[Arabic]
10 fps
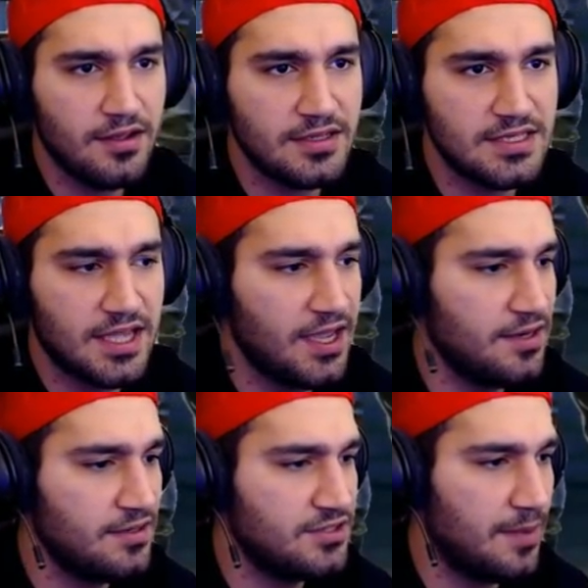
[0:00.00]

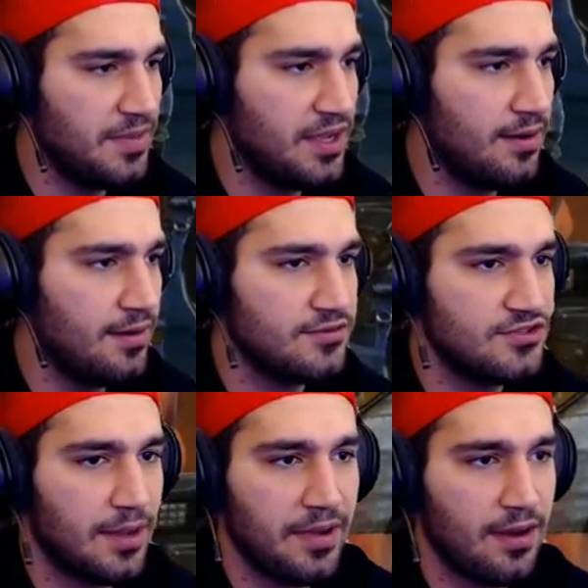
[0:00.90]
سكين جميل
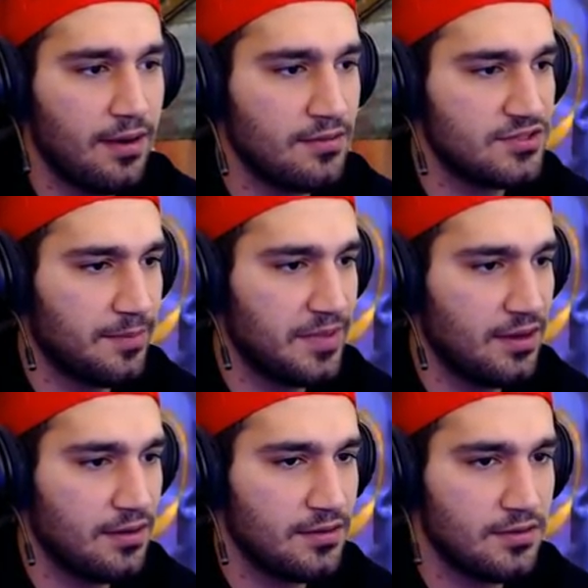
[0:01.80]
جميل
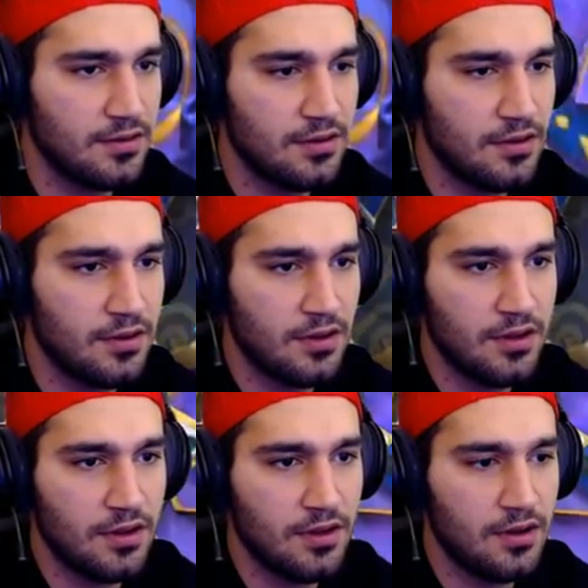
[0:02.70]
جميل
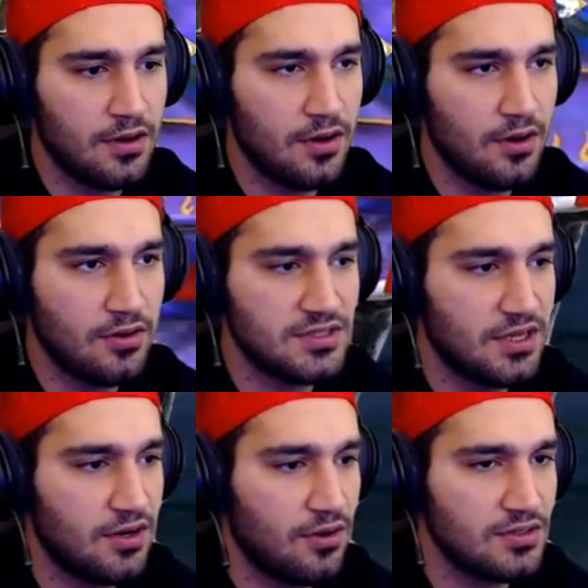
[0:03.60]
اللوز
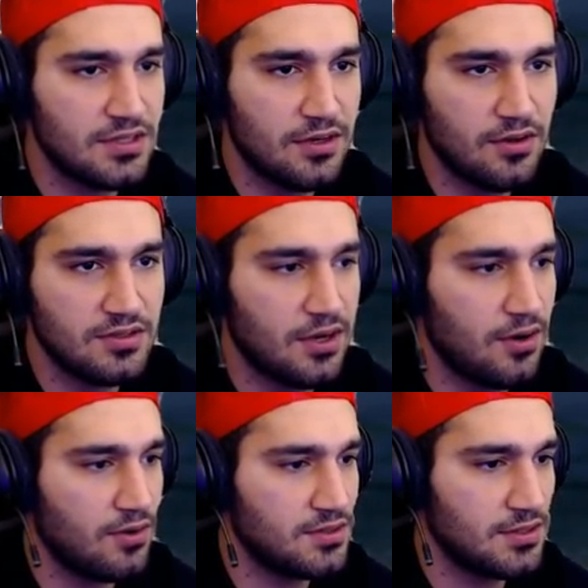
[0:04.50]
اللوز اللوز
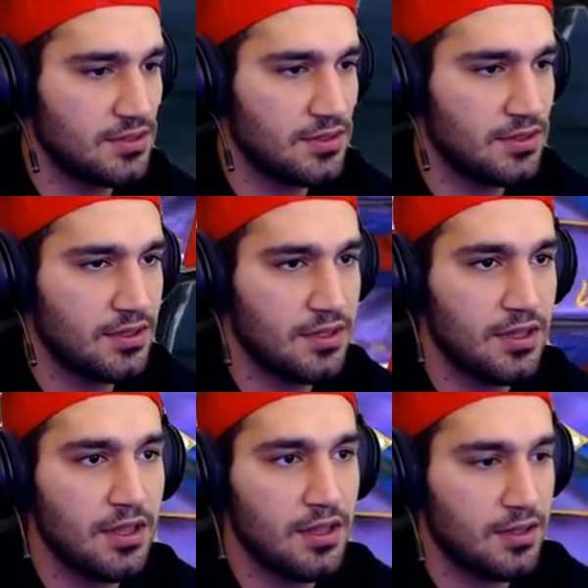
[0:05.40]
اللوز
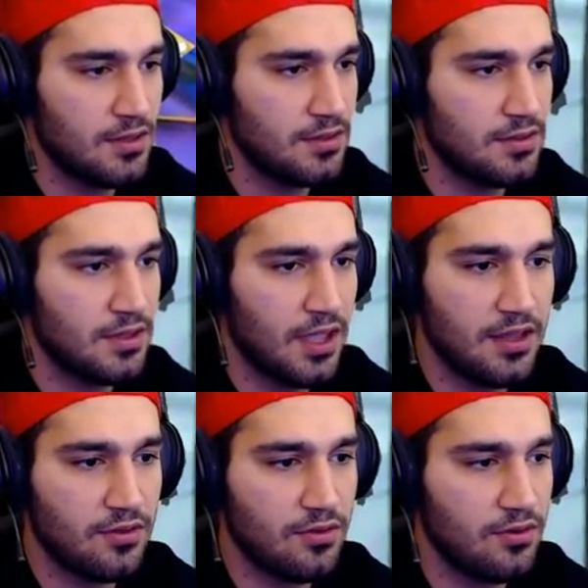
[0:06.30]

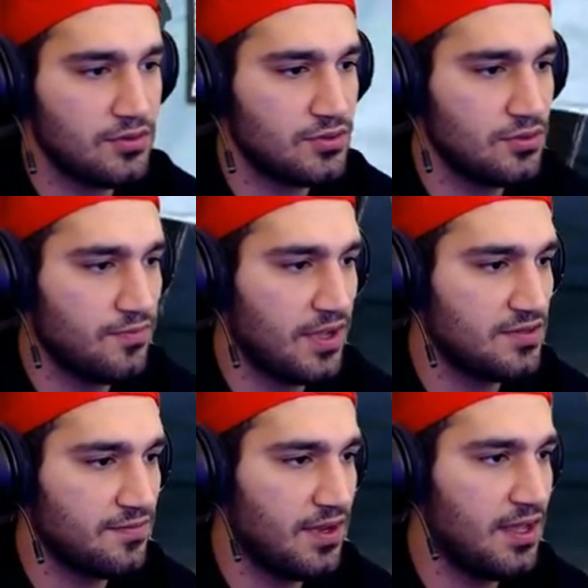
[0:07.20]
خلينا ندخل ونشوف هي
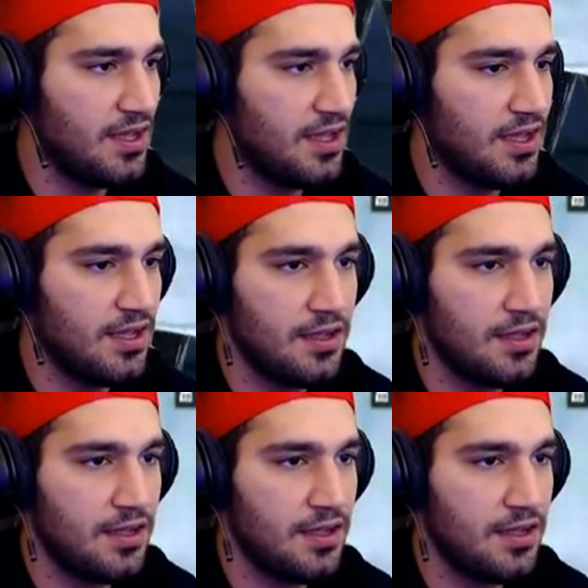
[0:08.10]
شفناها